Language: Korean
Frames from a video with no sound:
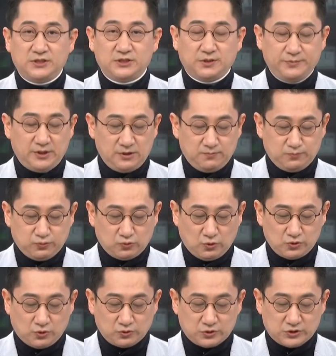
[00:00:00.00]

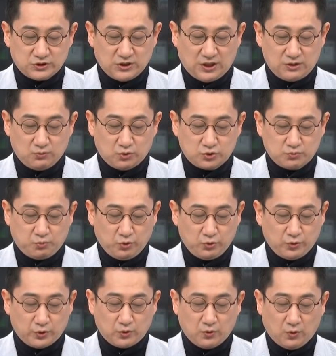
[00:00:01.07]
1.1% 정도 증가하는 모습
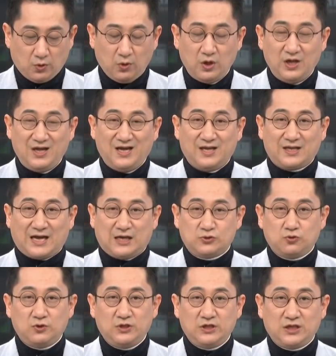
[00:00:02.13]
보이고 있고
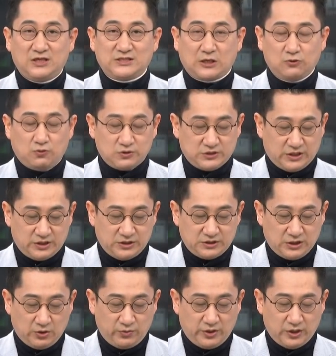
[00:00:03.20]
가솔린과 자동차를
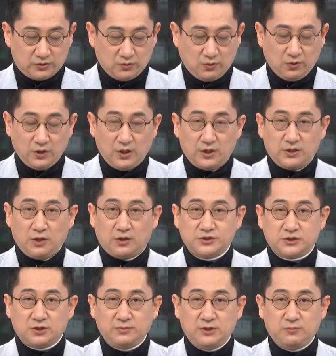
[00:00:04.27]
제외해도
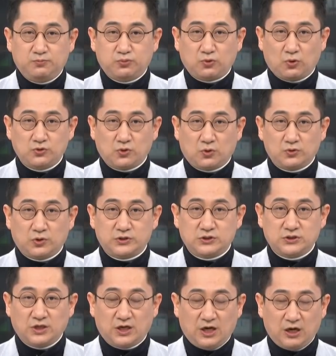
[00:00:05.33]
0.2% 정도
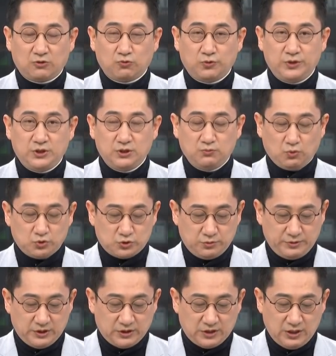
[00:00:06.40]
증가를 하고 있는
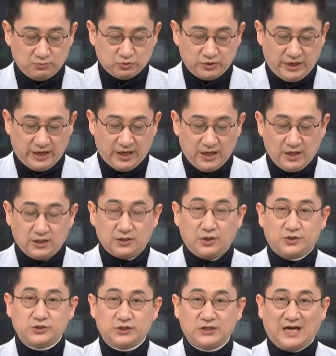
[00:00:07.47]
모습이기 때문에
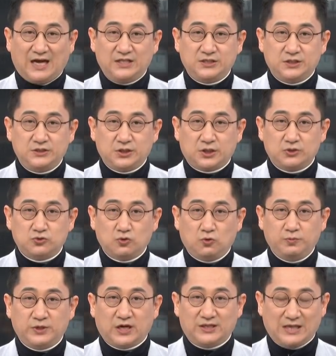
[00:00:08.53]
여전히 안전적인
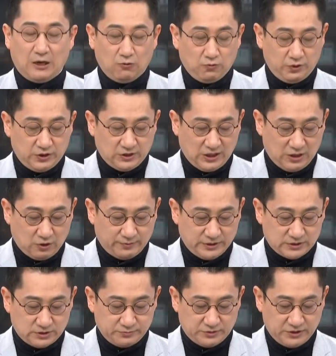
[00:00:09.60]
소비가 나오고 있다라고
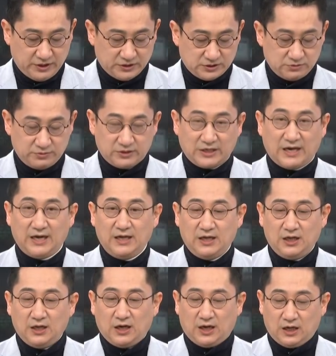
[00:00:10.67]
말씀드리겠습니다.
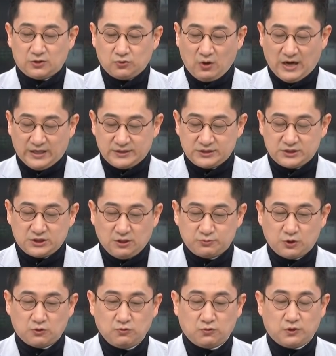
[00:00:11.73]
아, 또한
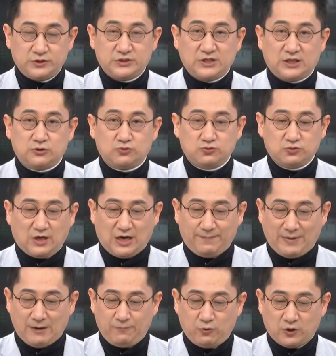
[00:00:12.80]
실업 청구권자 수가
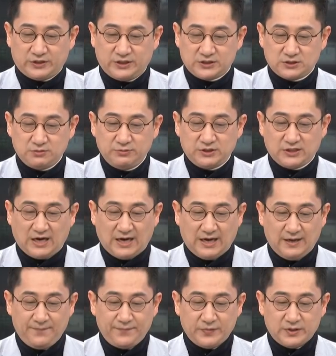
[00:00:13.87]
발표가 됐습니다.